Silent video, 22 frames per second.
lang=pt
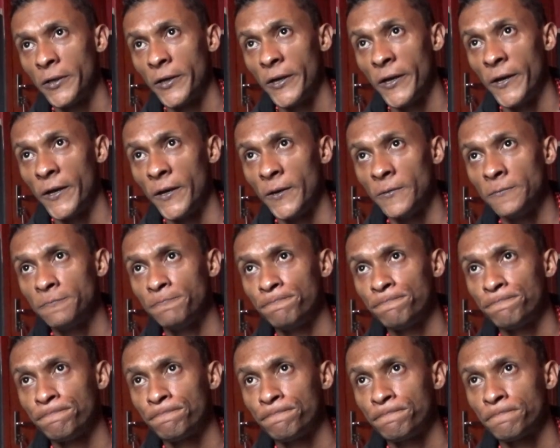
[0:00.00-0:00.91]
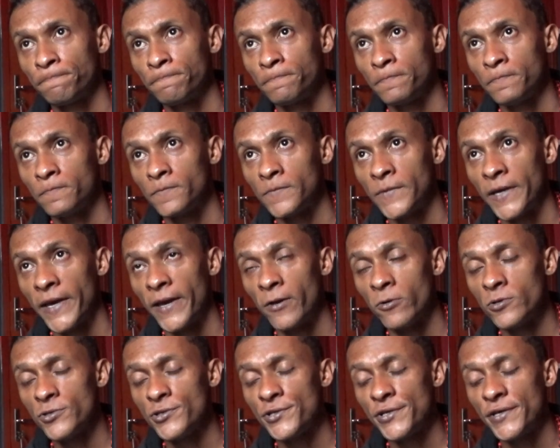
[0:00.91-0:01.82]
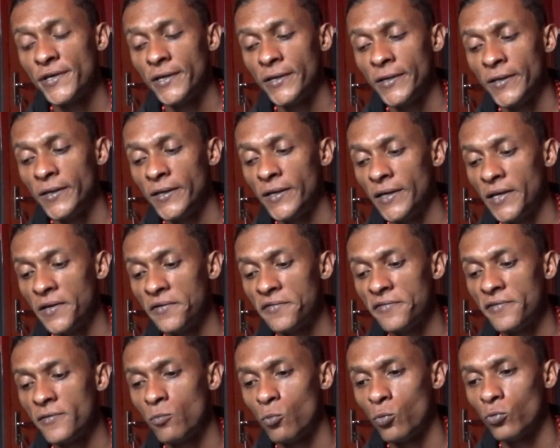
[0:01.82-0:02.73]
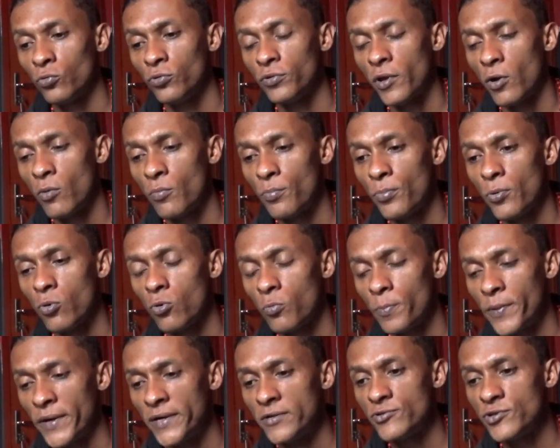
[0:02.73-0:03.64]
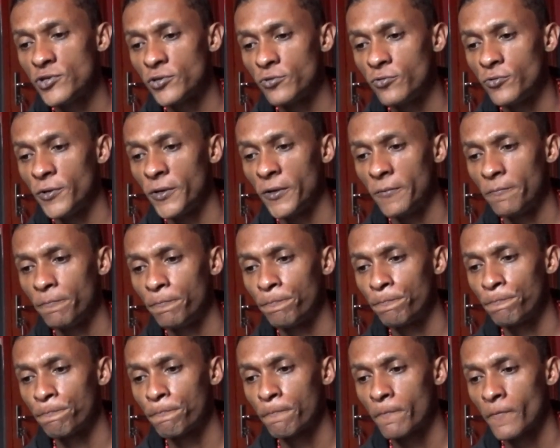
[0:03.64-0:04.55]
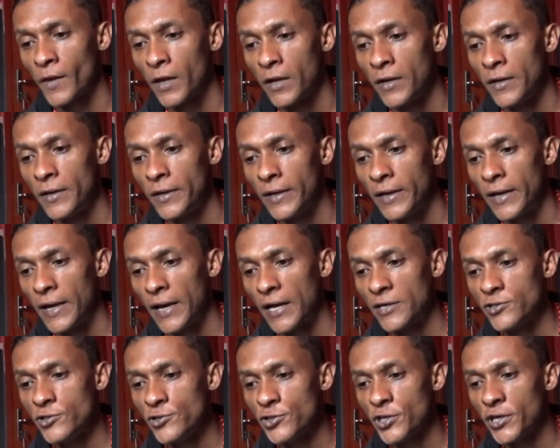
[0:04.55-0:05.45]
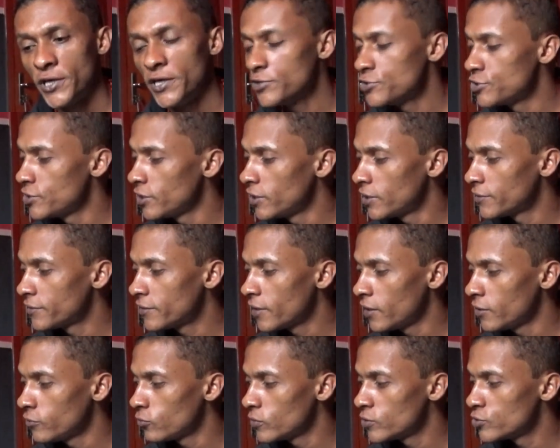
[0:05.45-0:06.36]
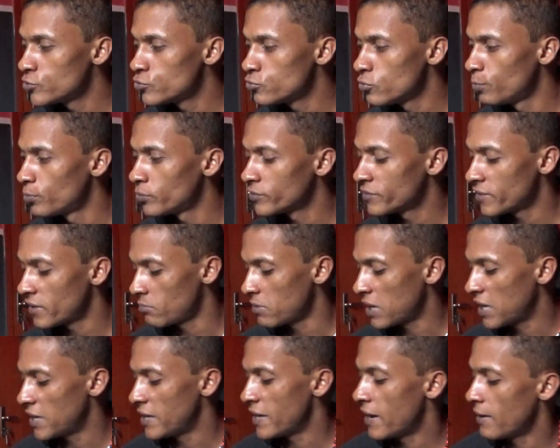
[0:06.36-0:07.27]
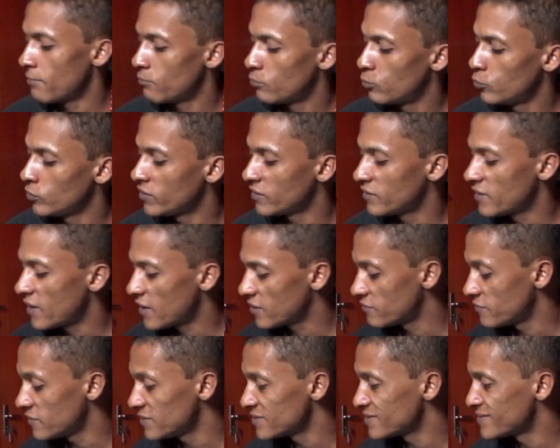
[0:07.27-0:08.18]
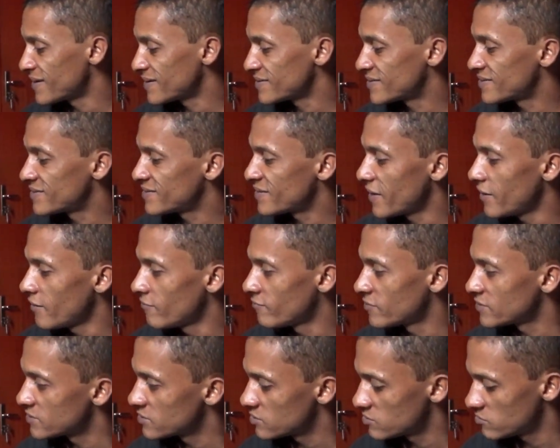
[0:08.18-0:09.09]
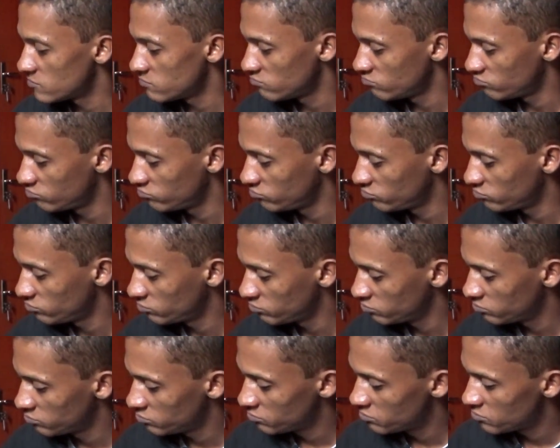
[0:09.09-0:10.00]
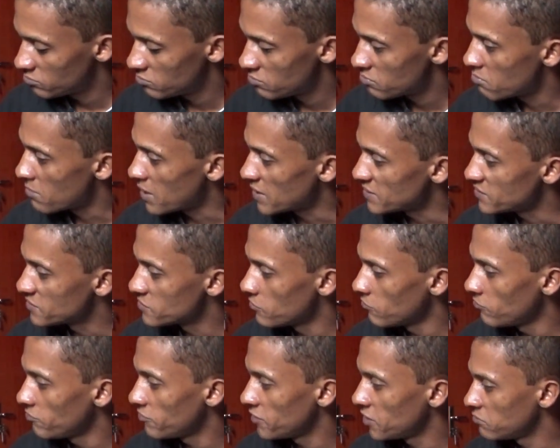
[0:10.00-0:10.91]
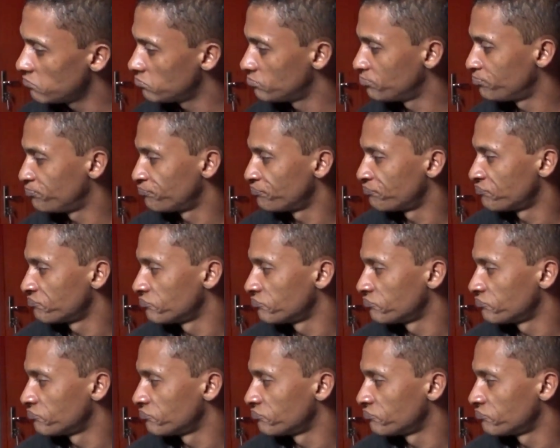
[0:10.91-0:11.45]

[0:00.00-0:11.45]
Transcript: É, é onde que esse mundo está um pouco perdido, né? A gente critica tanto o Exu por trabalhar muitas das vezes nas trevas, mas não vê